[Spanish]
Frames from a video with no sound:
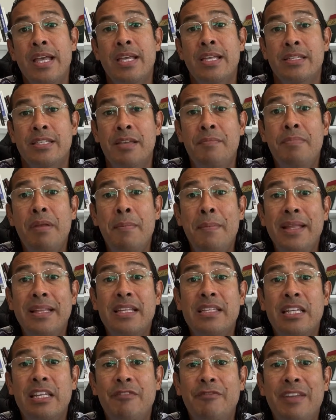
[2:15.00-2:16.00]

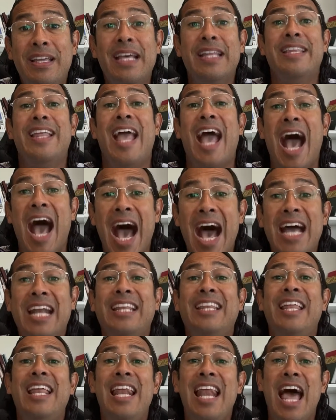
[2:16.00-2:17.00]
Simplemente significa
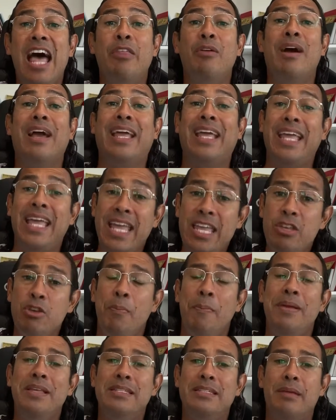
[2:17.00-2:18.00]
dejar de lado
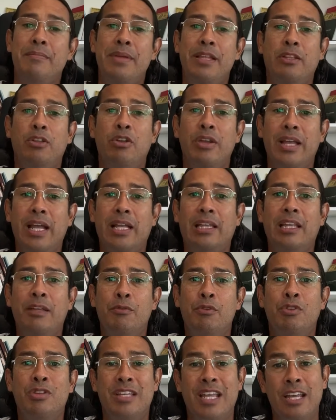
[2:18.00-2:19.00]
aquellos pensamientos
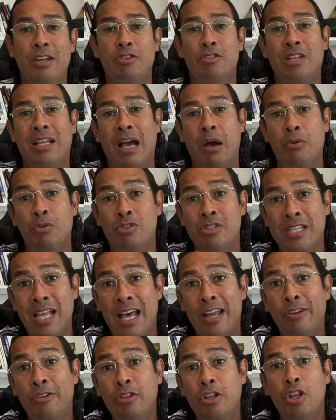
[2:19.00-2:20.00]
negativos que nos
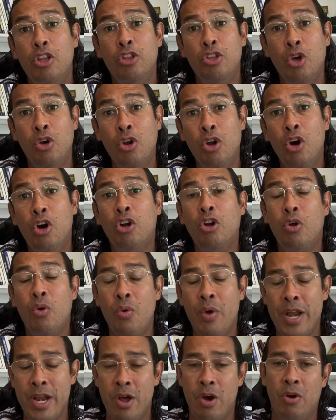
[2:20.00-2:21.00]
causaron dolor
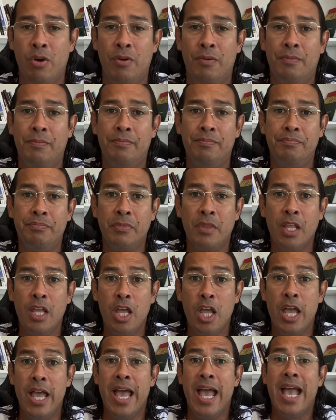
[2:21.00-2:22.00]
o enojo.
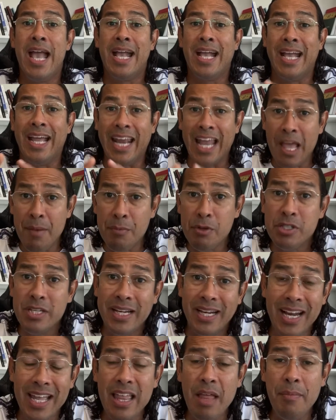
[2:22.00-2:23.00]
Creemos
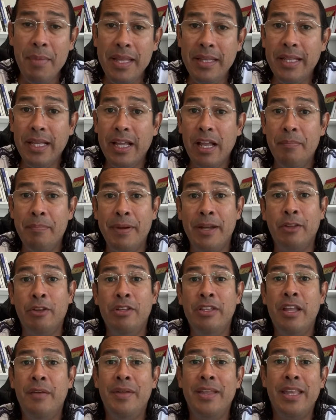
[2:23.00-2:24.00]
erradamente que el
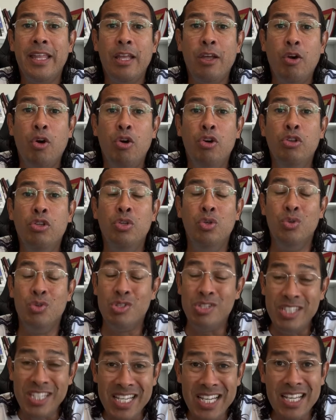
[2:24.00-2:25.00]
perdón debe de
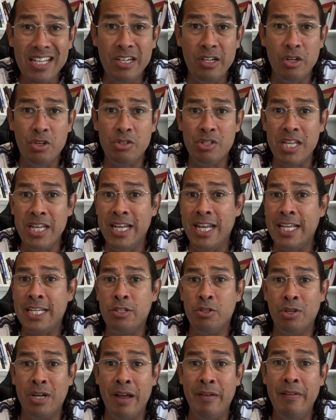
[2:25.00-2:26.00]
conducirnos
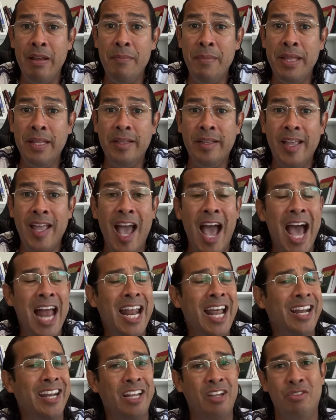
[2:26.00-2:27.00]
inexorablemente a
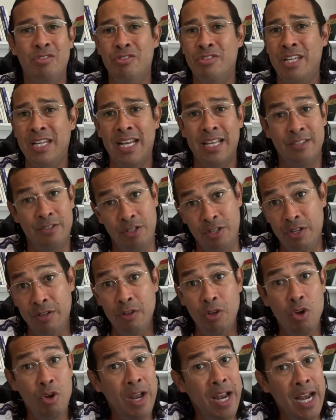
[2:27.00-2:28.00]
la reconciliación
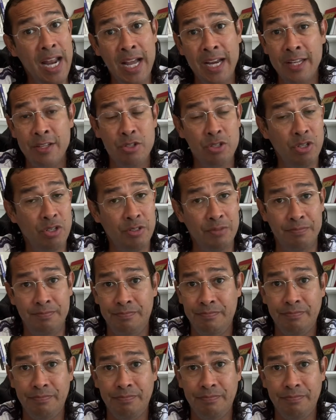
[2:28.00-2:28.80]
con el agresor.